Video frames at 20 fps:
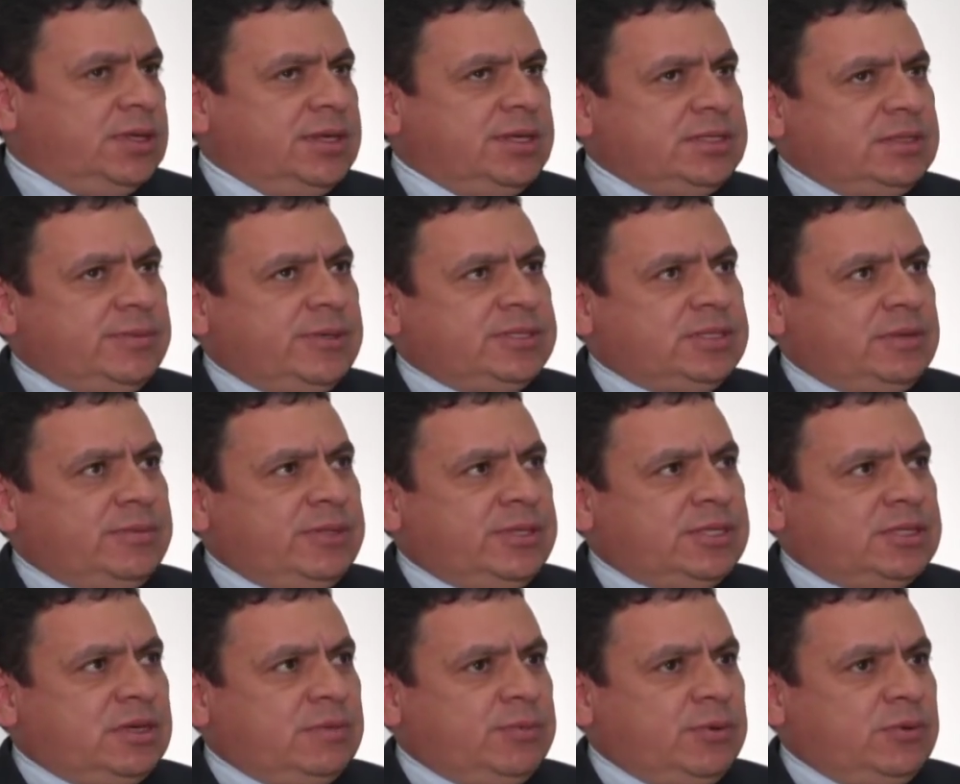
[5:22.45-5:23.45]
Es demasiado
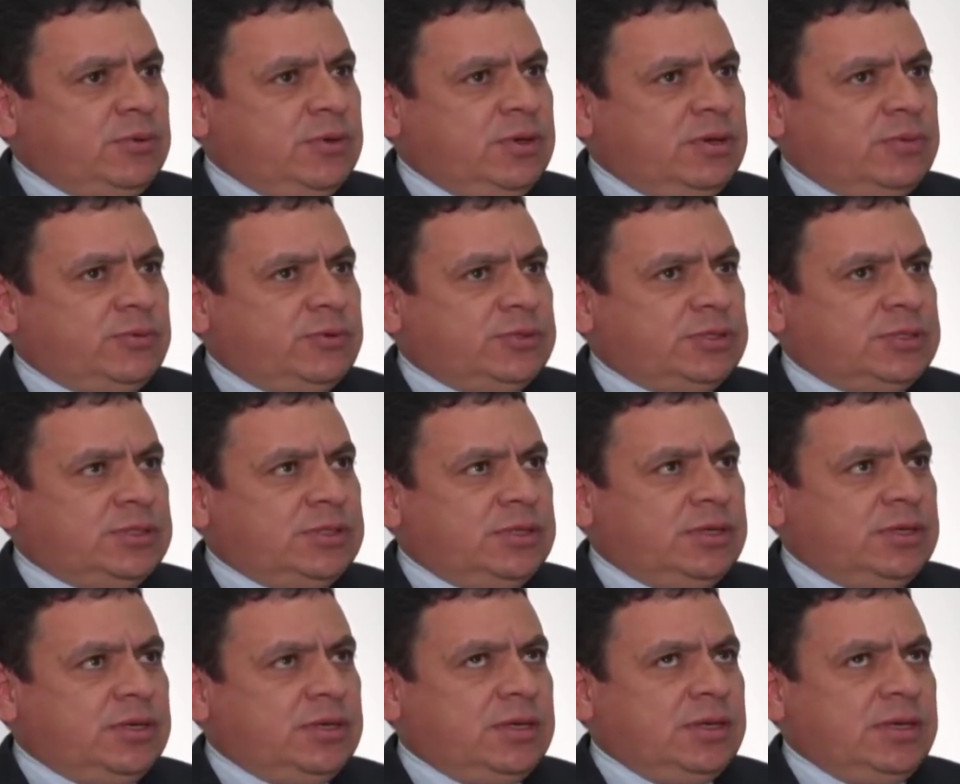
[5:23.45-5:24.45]
rápido, digamos,
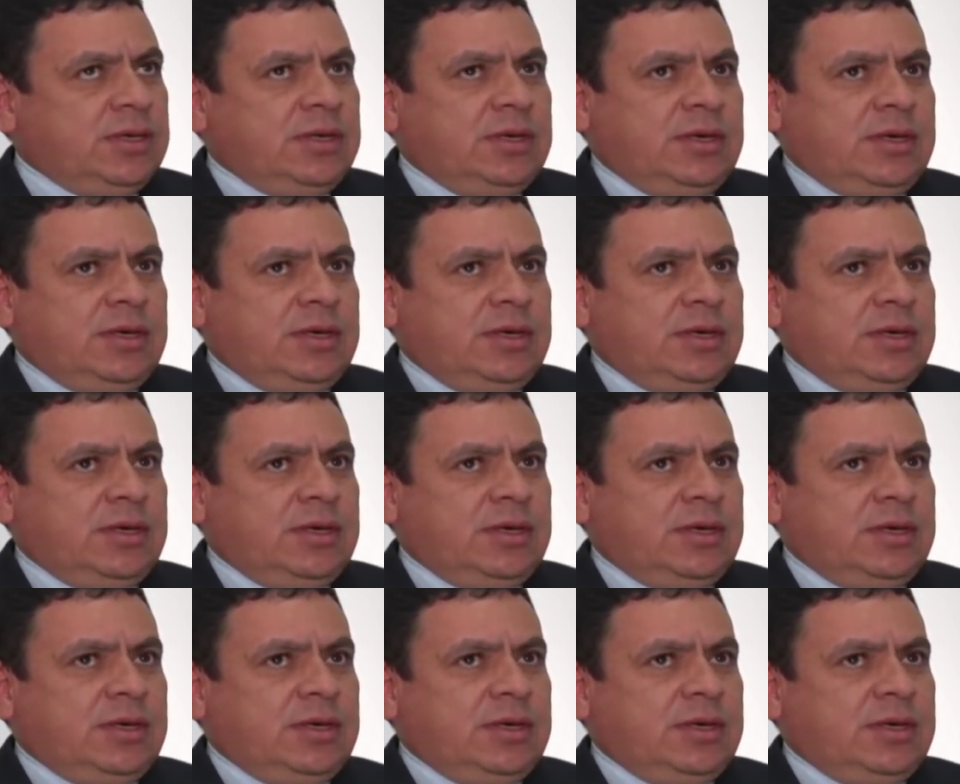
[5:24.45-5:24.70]
este,